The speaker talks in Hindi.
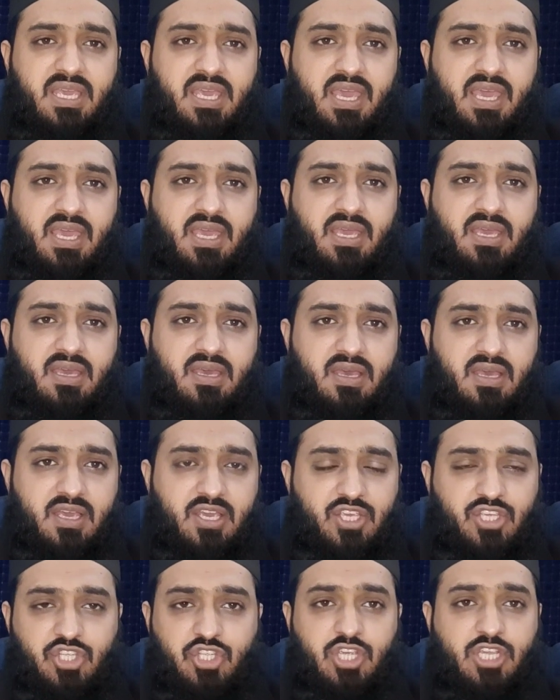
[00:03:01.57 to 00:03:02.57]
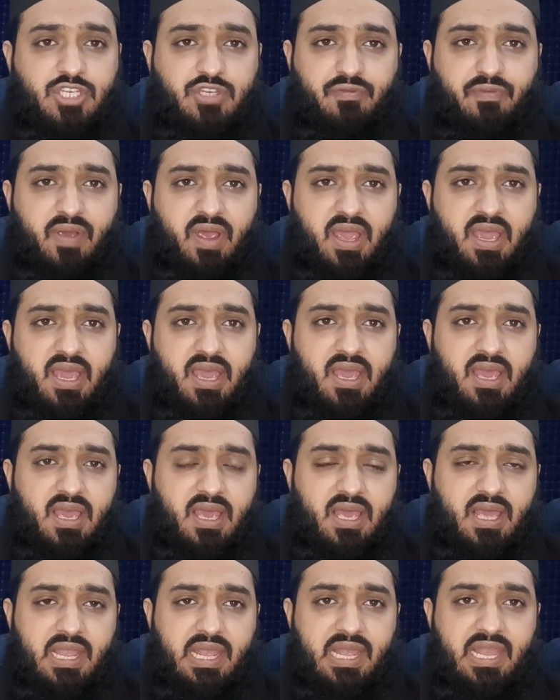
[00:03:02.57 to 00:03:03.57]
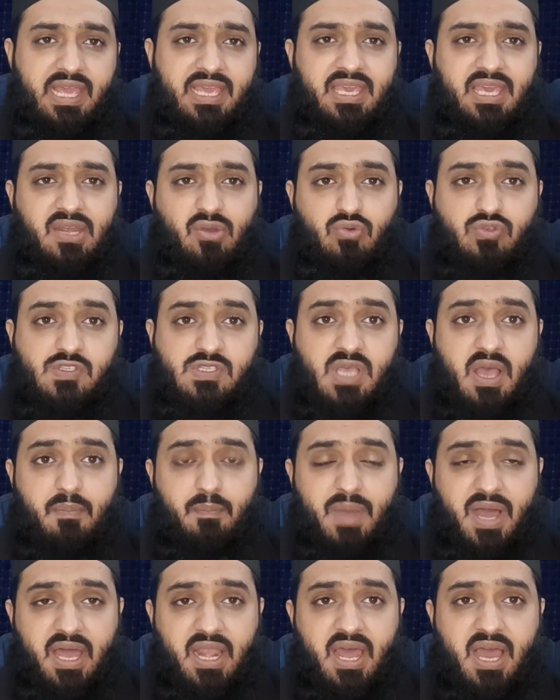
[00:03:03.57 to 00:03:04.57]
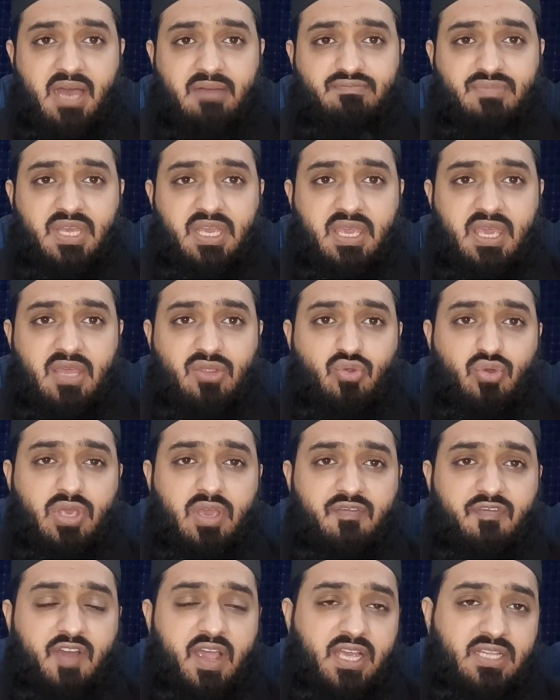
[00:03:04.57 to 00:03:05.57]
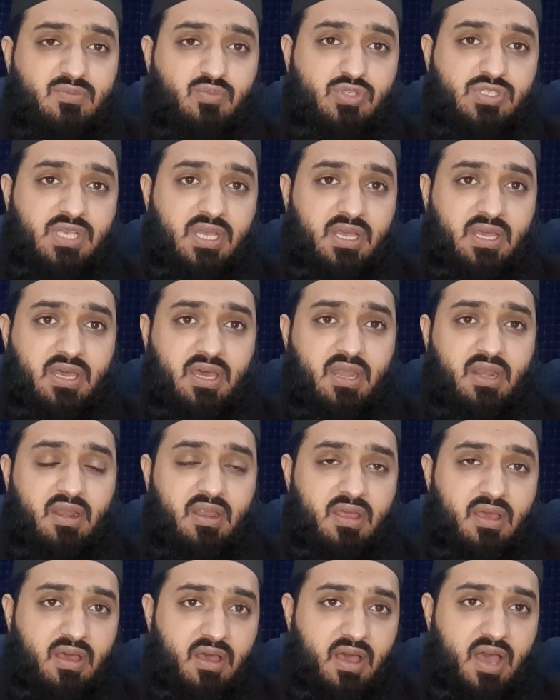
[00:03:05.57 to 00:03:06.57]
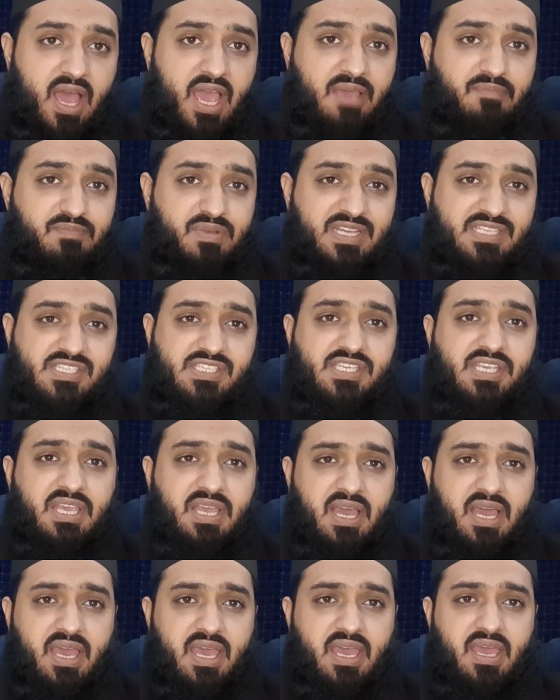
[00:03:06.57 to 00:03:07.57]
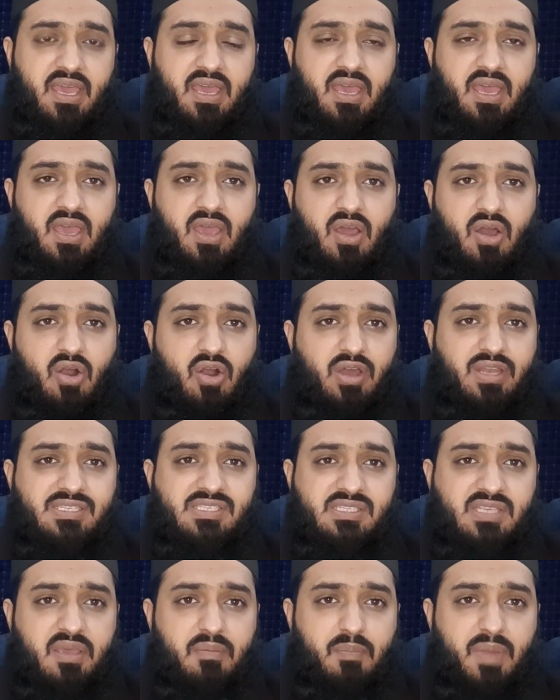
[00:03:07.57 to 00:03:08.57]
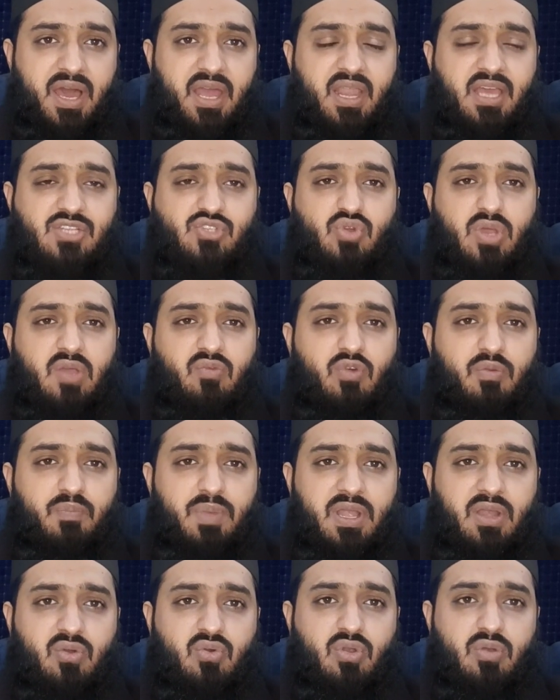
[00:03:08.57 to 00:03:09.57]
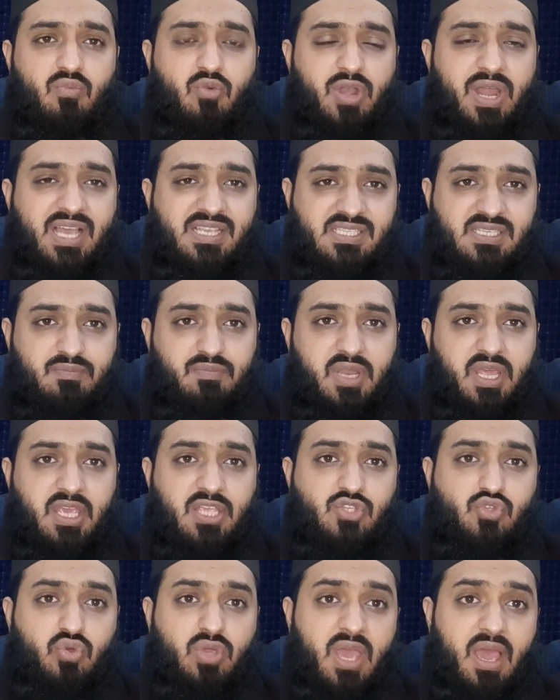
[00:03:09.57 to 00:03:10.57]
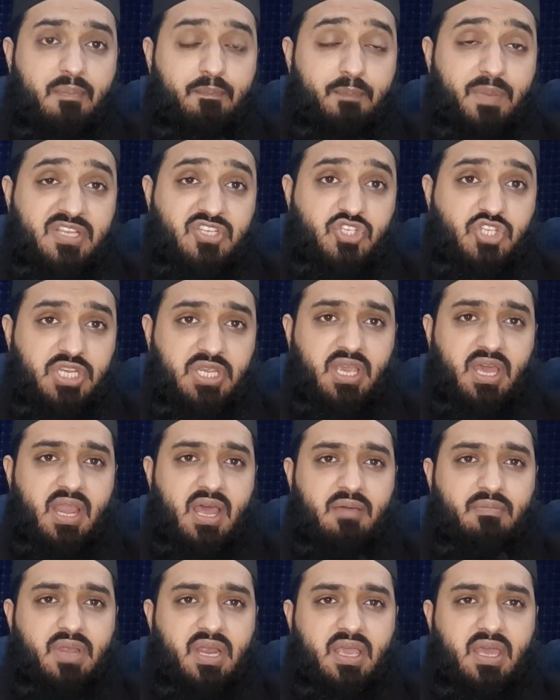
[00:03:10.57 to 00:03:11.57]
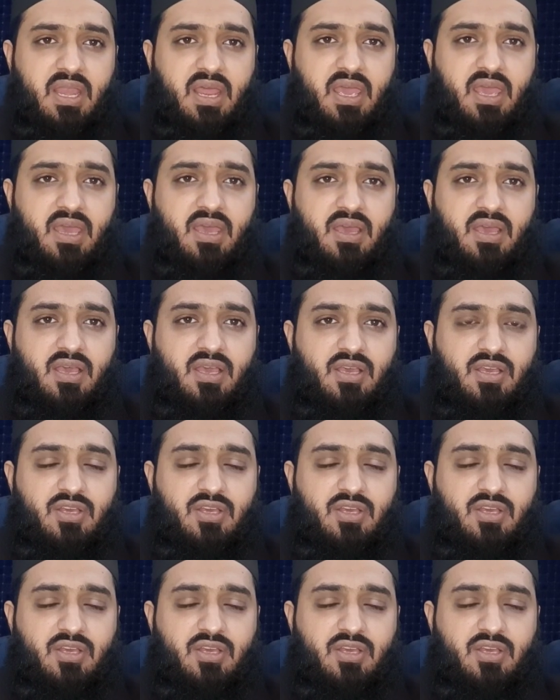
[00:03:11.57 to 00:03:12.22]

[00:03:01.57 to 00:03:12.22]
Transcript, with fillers: देखें यशफा है लेकिन उसका माना आप देखें तो ये वाहिद मुजक्कर गायब का सीगा है और इसके माना जो हैं वो बिल्कुल मुनासिब नहीं चूँकि आप बच्ची का नाम रख रहे हैं